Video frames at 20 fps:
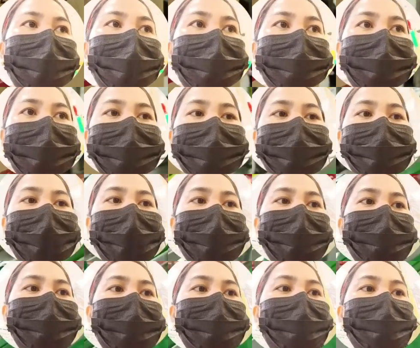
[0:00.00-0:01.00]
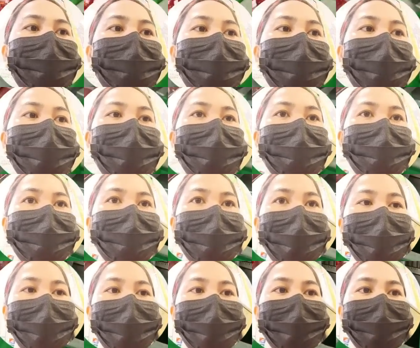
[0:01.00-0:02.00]
Kasi check kung may butas
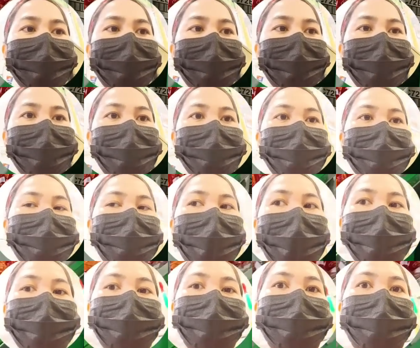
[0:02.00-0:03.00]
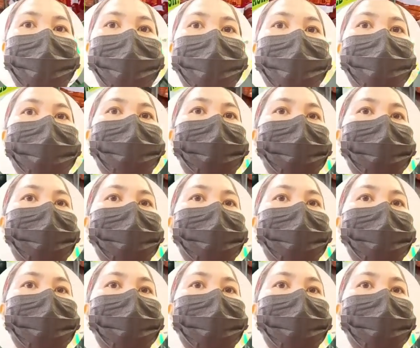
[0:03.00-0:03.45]
at kung sakto ba.